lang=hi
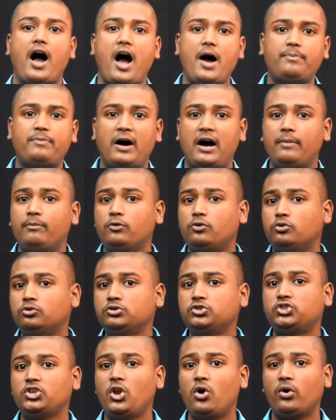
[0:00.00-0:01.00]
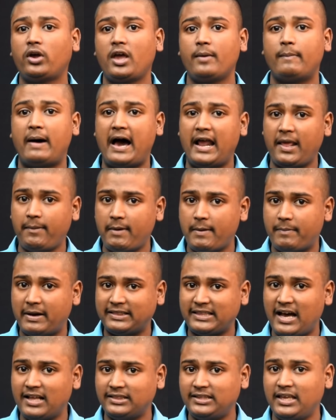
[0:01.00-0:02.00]
अब हम उन जिलों के बारे में
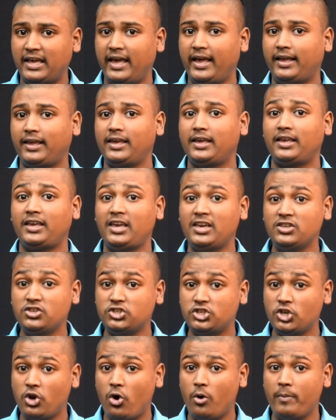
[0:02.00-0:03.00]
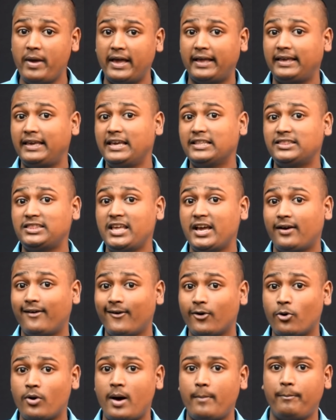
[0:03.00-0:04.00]
बताते हैं कि किन जिलों में कितने
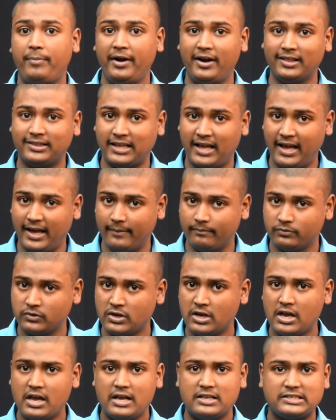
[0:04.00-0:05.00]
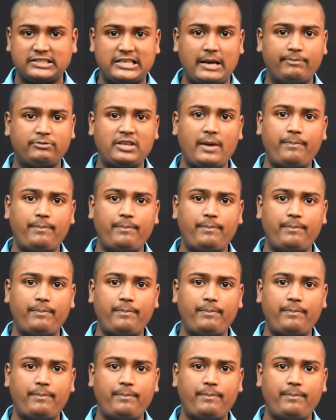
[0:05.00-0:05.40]
कोरोना पीड़ित हैं सबसे